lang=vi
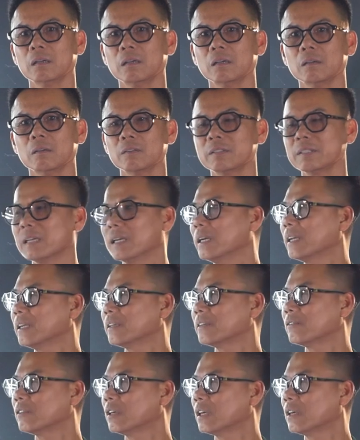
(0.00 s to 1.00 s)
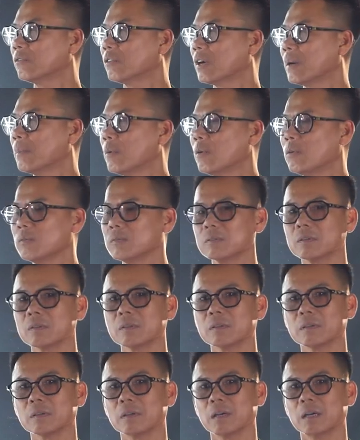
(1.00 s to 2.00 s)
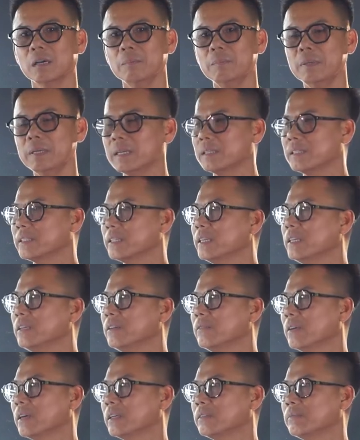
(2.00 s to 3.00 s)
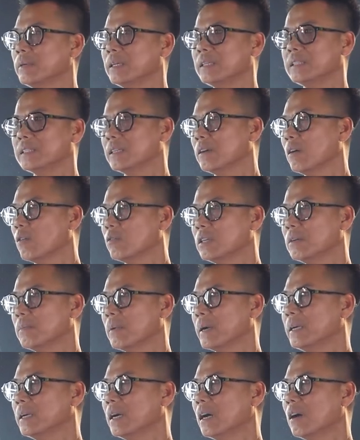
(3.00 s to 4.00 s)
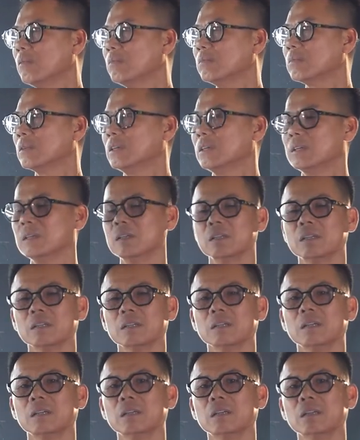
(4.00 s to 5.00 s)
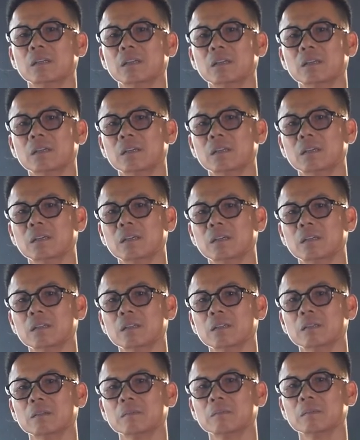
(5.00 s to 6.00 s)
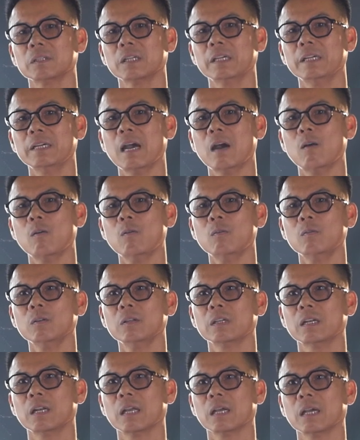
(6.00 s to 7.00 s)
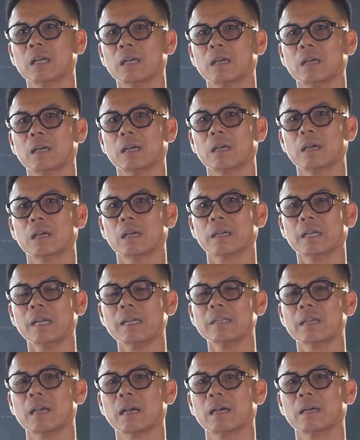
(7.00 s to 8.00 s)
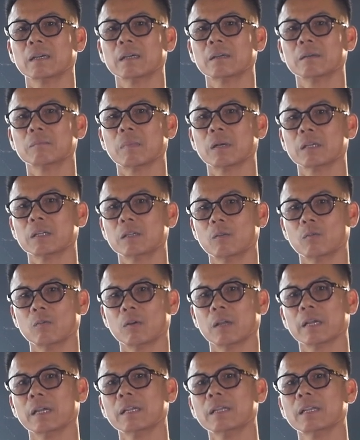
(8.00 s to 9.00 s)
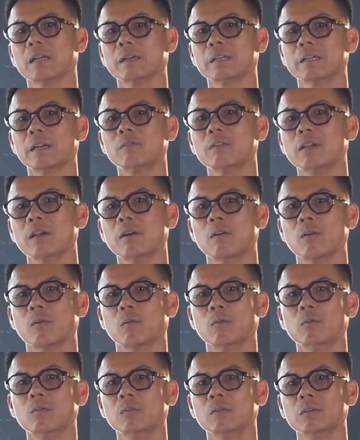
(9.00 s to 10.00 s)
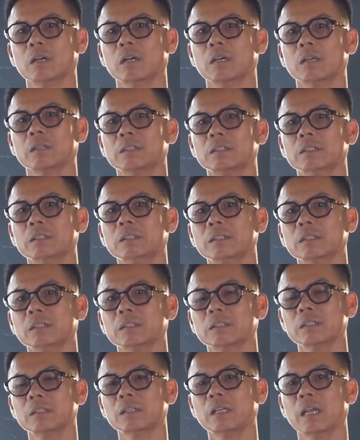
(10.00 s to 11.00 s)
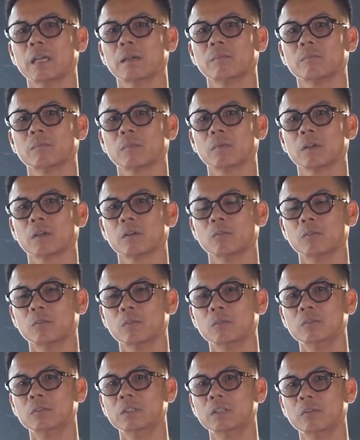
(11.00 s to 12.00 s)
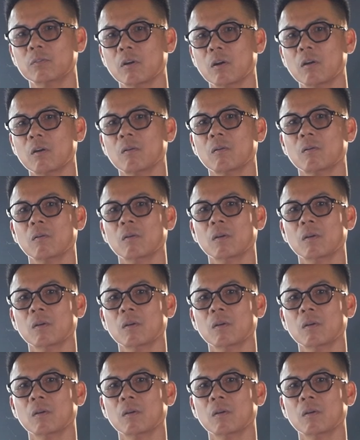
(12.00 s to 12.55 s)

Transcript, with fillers: của Zale, uh, Ramos ở pê ét giê và pê ét giê ngồi dự bị không. À. Uh, thi đấu thì là uh, các trận mặc dù là các trận thi đấu giao hữu uh, trước trước thềm của Euro uh,